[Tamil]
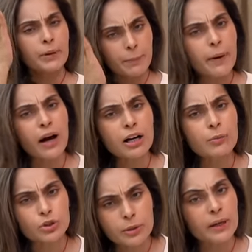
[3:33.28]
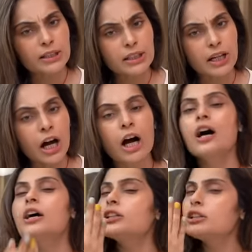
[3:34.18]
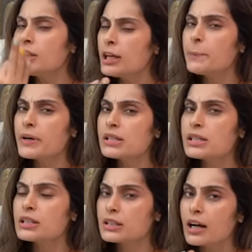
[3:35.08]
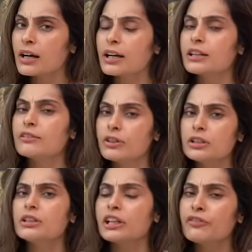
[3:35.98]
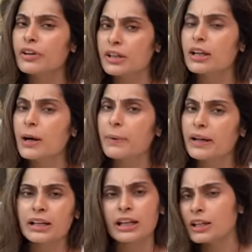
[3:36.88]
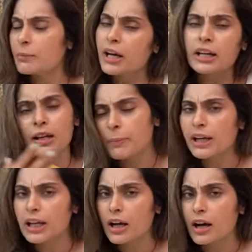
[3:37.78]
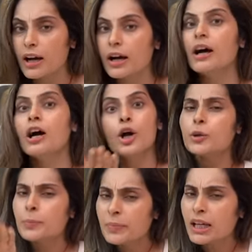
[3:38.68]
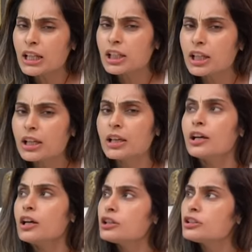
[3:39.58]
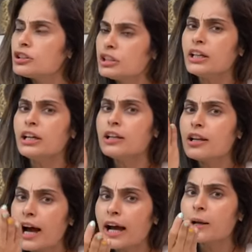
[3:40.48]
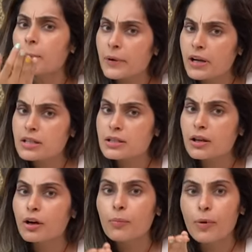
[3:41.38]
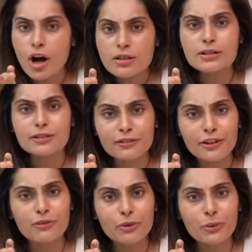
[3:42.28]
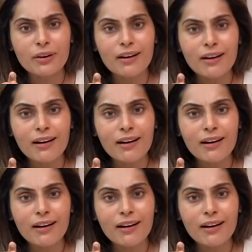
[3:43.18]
அப்படி பார்க்கும்போது பார்த்தீங்கன்னா த்ரீ பர்சன்ட் தாங்க இதை வந்து ரீஃபண்ட் எல்லாம் பண்ணி இந்த மாதிரி பண்ணியிருக்காங்க மீதி த்ரீ லேக் ப்ளஸ் பாசிட்டிவ் ரிவ்யூங்க